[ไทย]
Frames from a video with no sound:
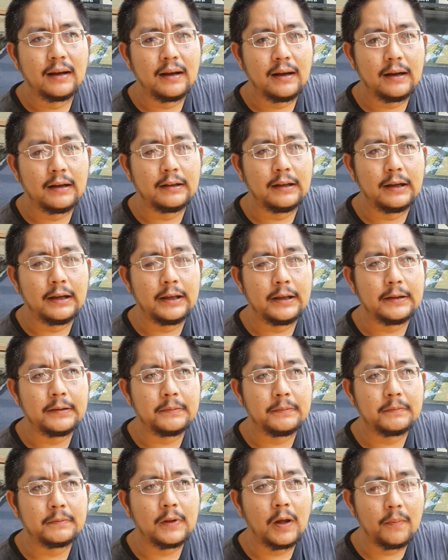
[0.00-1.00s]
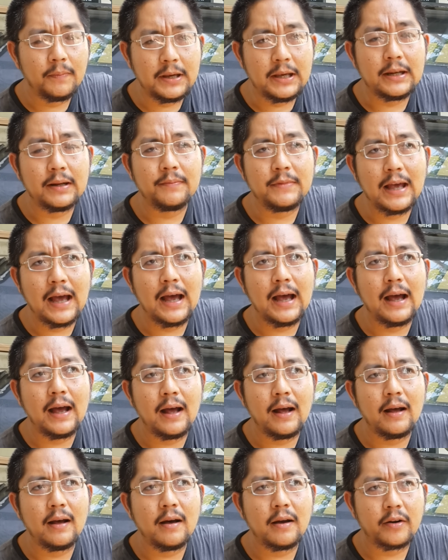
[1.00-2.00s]
ก็เลยต้องมีน้ำยา
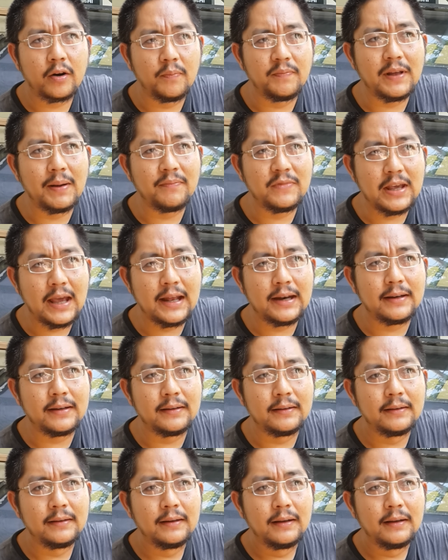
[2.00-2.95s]
รมดาเย็น